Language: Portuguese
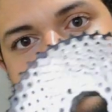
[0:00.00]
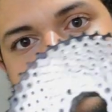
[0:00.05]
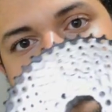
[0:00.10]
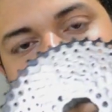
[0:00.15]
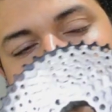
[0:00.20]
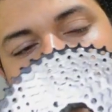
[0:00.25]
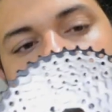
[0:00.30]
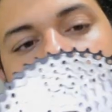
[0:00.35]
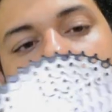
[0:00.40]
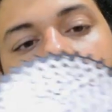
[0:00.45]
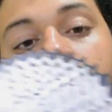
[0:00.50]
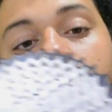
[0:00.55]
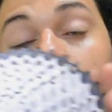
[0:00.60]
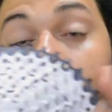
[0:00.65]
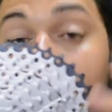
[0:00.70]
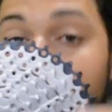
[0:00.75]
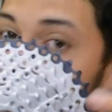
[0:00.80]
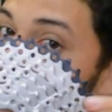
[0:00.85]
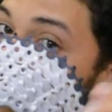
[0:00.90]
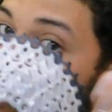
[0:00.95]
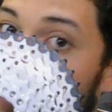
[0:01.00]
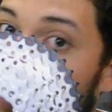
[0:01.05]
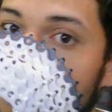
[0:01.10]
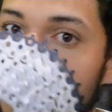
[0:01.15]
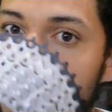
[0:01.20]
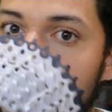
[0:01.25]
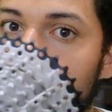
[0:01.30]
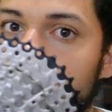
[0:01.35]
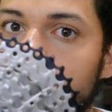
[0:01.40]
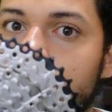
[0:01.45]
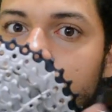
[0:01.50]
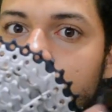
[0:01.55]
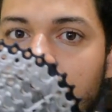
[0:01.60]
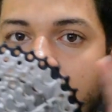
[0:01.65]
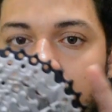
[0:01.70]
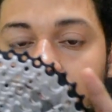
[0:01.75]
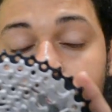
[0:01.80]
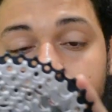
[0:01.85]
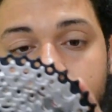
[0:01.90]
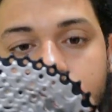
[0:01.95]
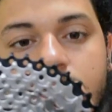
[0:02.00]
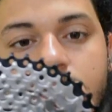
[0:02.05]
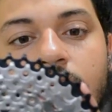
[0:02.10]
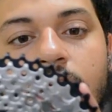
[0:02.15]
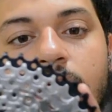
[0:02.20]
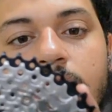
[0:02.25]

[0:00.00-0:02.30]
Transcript: Você tem de 9 velocidades.